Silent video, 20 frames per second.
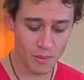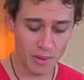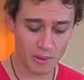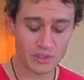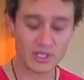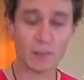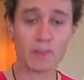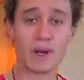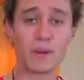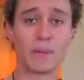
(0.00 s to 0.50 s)

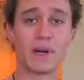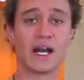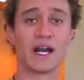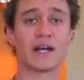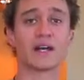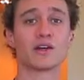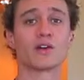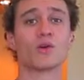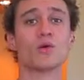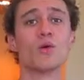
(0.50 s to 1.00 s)
vamos a
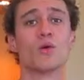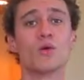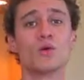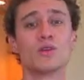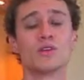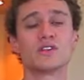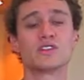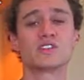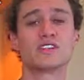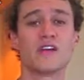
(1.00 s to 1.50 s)
preparar
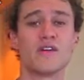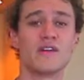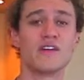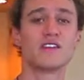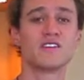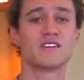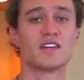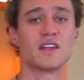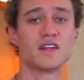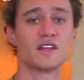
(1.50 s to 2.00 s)
un
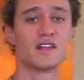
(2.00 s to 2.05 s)
ceviche